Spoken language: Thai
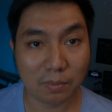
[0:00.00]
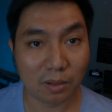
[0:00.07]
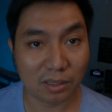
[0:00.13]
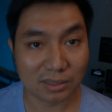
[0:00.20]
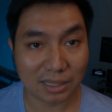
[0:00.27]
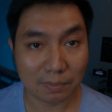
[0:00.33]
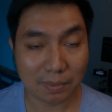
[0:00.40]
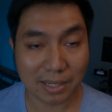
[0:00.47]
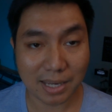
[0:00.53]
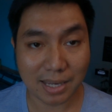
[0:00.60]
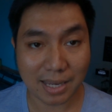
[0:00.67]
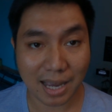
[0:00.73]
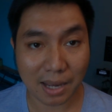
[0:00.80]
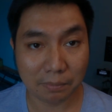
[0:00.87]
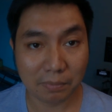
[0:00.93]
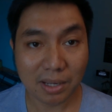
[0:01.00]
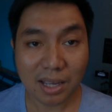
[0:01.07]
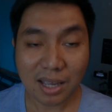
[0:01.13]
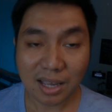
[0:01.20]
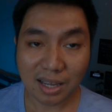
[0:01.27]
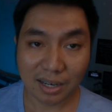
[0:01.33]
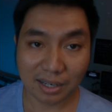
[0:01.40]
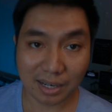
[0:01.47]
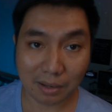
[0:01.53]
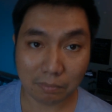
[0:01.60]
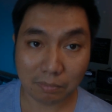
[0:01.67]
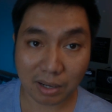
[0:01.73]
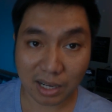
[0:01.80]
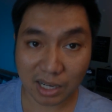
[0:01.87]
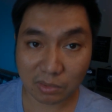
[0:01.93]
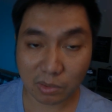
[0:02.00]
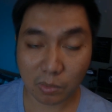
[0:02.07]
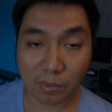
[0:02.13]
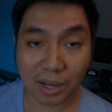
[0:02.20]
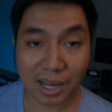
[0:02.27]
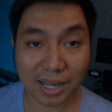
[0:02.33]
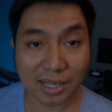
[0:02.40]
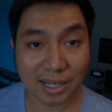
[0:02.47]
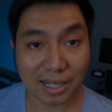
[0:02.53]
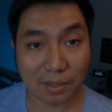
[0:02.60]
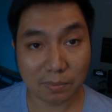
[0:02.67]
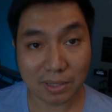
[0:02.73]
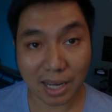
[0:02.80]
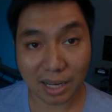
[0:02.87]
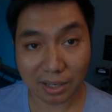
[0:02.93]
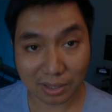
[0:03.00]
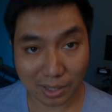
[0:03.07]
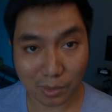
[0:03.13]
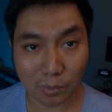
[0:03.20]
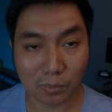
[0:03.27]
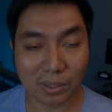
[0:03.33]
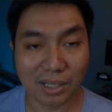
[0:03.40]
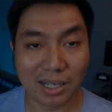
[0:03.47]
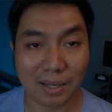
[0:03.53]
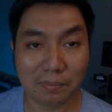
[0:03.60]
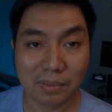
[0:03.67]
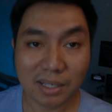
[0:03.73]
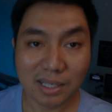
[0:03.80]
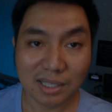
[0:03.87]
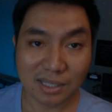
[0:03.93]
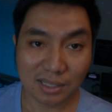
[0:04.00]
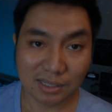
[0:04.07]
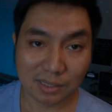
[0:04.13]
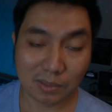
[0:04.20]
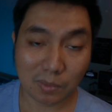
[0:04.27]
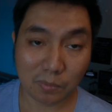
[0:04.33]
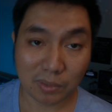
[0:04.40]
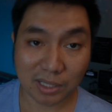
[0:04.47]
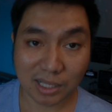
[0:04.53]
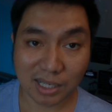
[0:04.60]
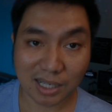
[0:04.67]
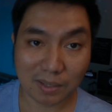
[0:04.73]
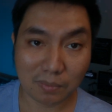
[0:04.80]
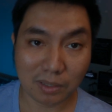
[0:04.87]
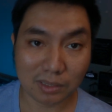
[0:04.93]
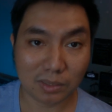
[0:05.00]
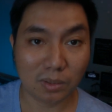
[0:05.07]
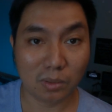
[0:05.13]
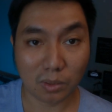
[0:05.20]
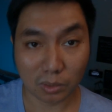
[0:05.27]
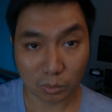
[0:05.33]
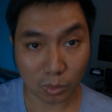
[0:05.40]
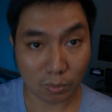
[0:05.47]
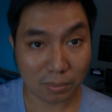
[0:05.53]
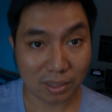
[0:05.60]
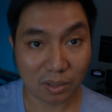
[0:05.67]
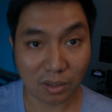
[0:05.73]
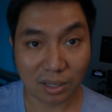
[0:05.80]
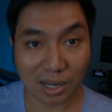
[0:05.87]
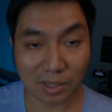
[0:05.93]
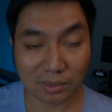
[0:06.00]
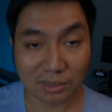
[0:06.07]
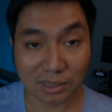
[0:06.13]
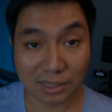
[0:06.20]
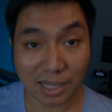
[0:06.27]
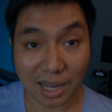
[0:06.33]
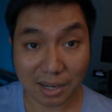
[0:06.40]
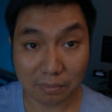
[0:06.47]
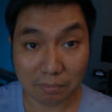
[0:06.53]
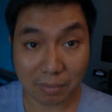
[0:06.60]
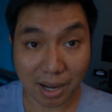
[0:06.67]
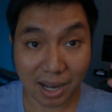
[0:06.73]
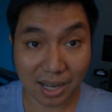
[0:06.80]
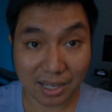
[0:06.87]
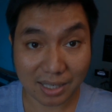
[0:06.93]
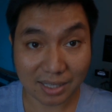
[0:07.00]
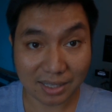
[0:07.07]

บก็จะพยายามนำมารีวิวให้นะครับอย่างเร็วนะครับสำหรับวันนี้นะครับก็ต้องขอตัวไปก่อนแล้วเจอกันบา